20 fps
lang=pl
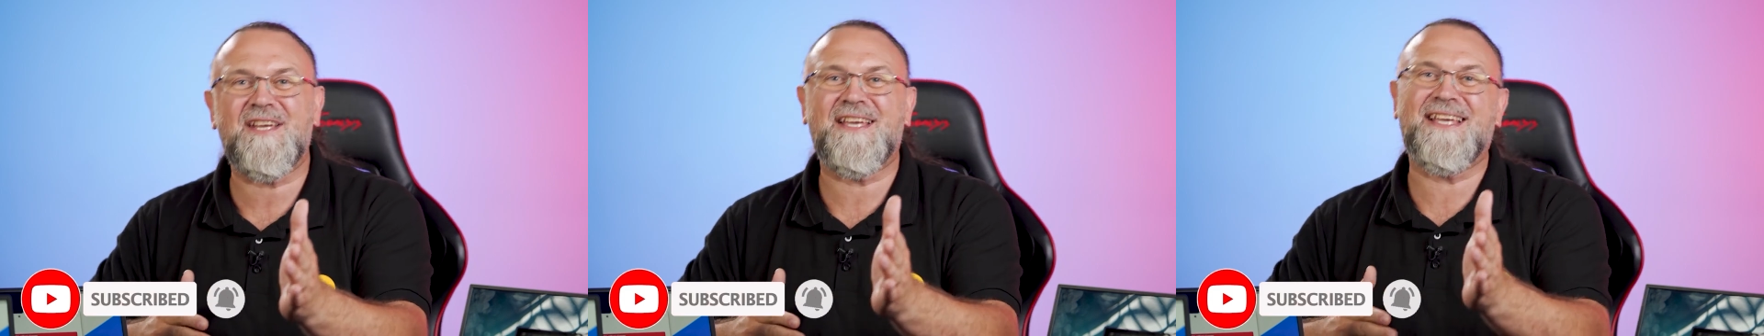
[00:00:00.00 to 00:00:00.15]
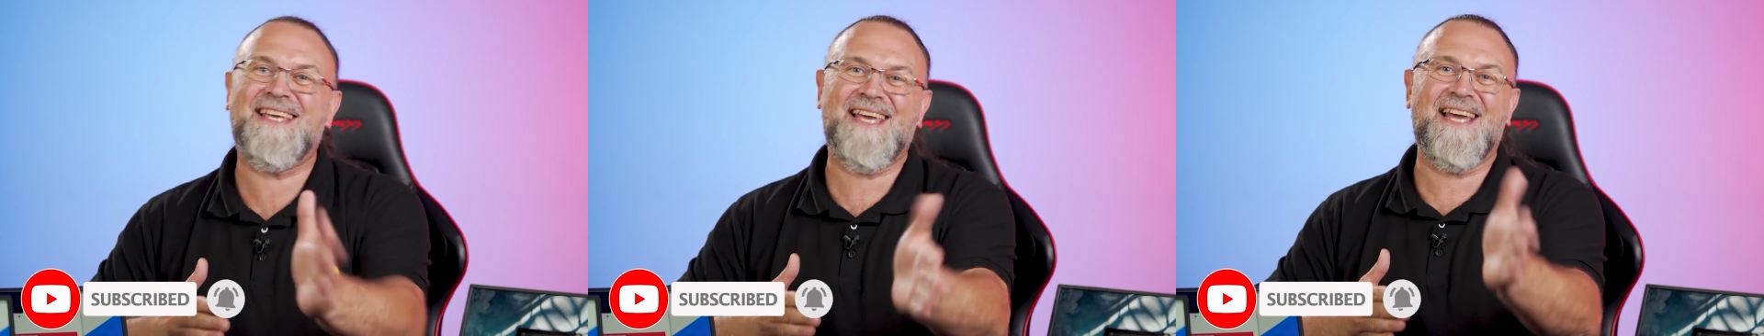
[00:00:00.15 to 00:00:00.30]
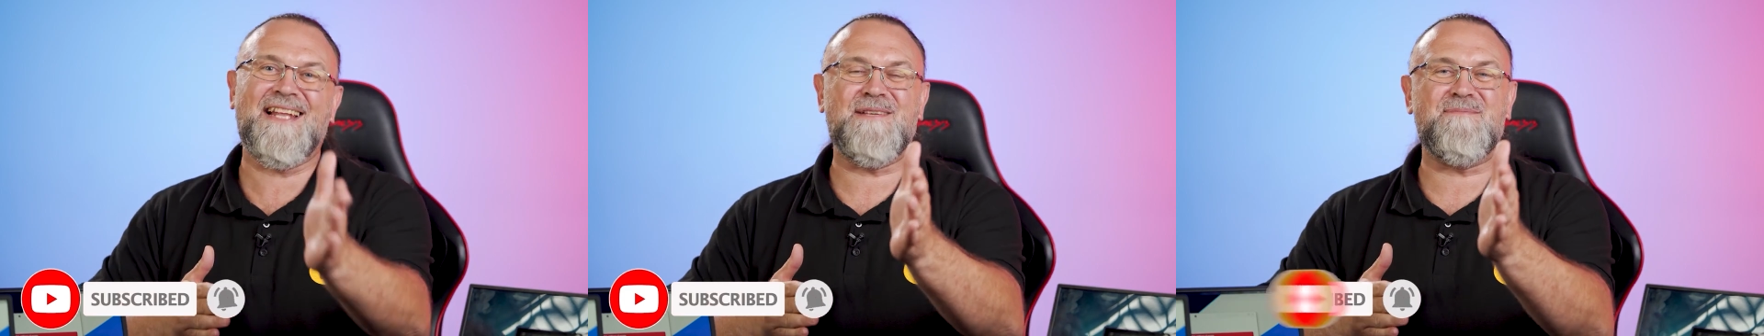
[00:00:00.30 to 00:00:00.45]

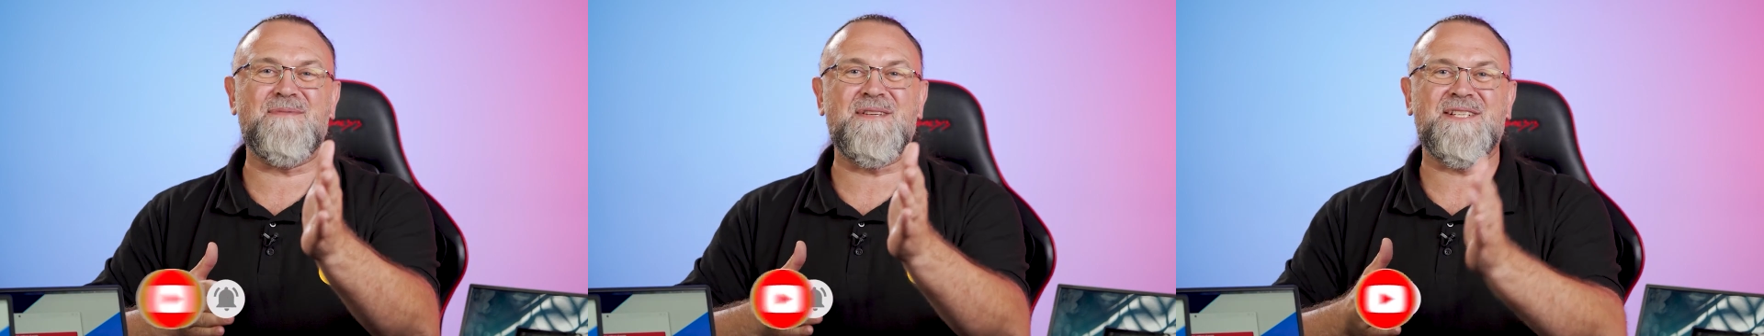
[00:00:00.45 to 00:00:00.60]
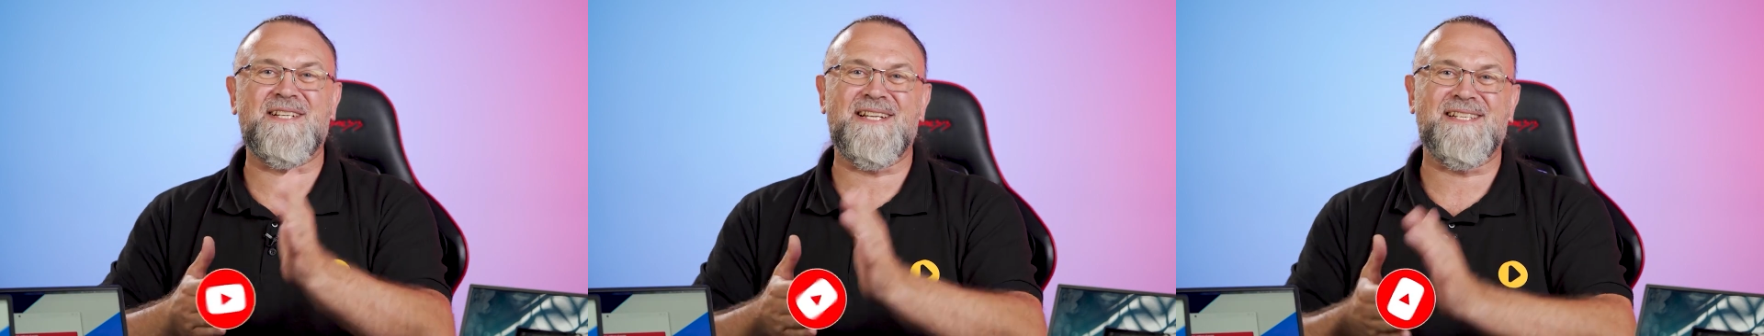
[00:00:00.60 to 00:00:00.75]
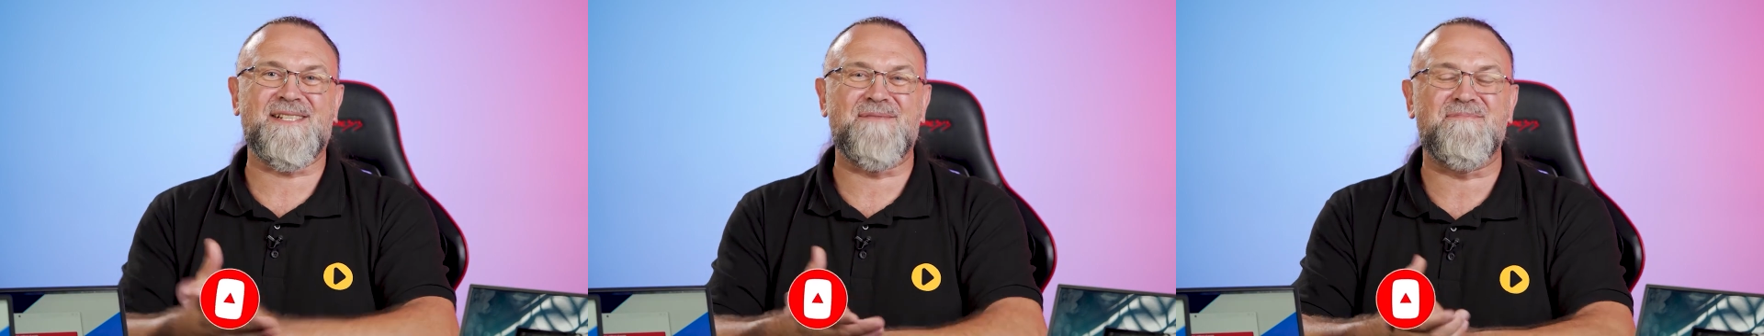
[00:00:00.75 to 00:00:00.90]
kiedy
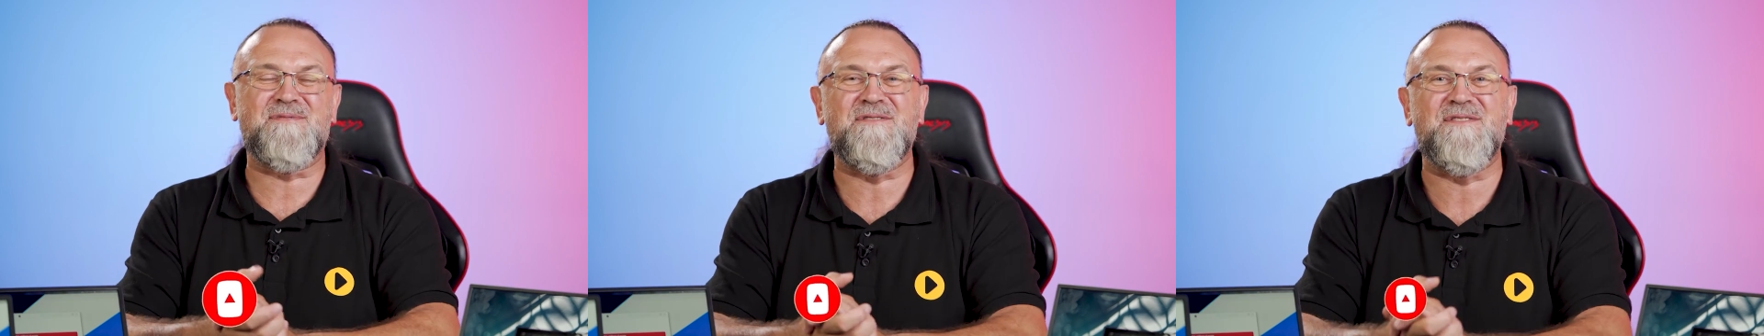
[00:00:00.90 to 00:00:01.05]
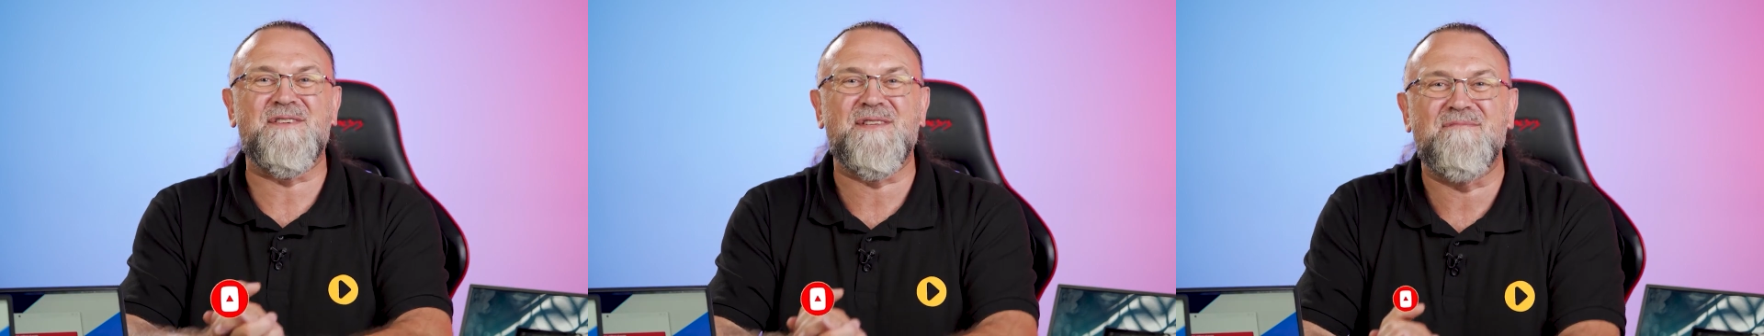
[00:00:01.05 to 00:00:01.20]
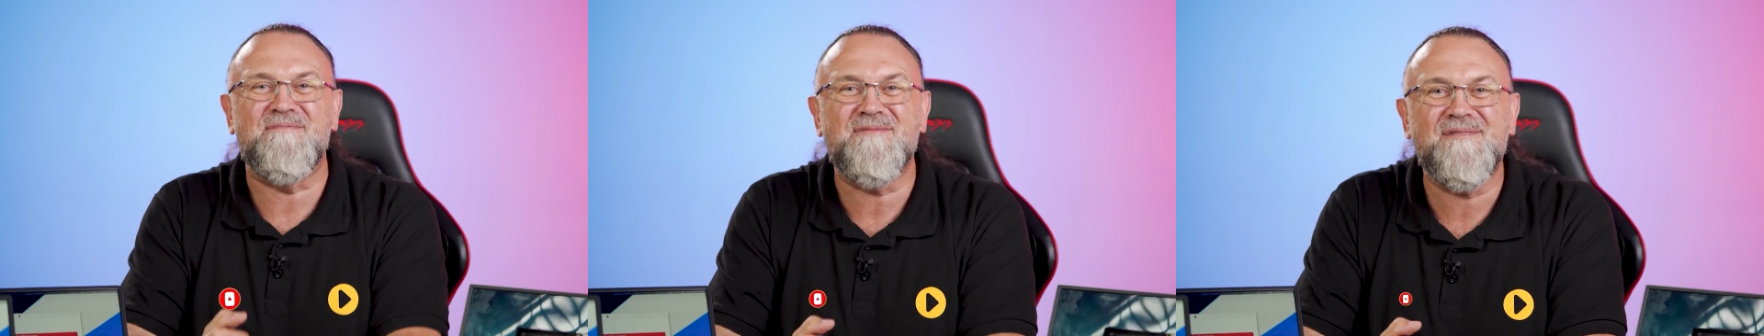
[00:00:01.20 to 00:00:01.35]
będzie następny
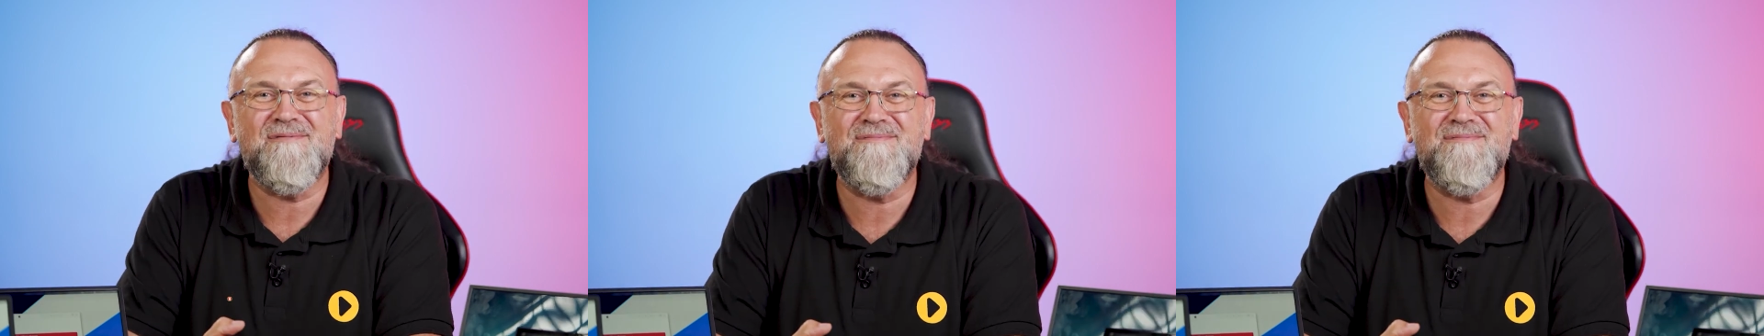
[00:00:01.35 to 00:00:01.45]
film.